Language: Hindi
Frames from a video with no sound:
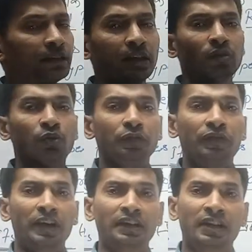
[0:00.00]
जनन को
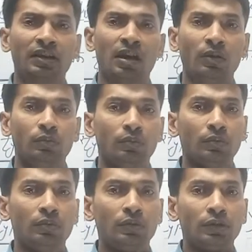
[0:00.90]
डिफाइन कर रहा हूँ
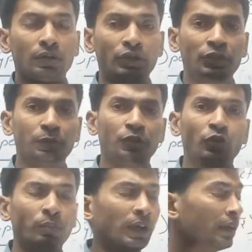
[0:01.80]
इस
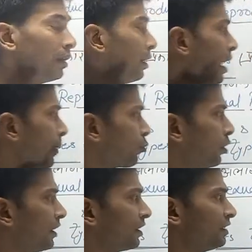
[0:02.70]
वीडियो में आपको
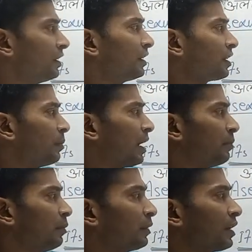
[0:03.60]
अलैंगिक जनन के बारे
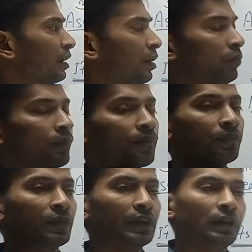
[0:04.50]
में बता रहा हूँ
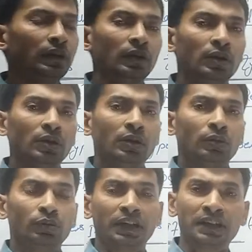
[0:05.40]

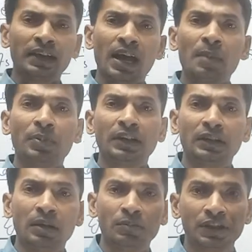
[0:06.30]
तो देखिए यहाँ पे
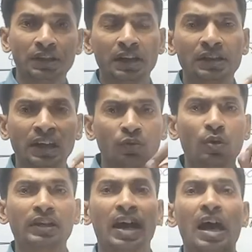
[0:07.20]
यदि हम निषेचन
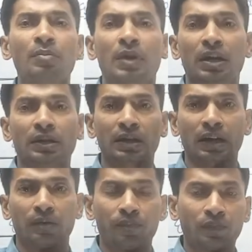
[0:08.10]
को आधार मानकर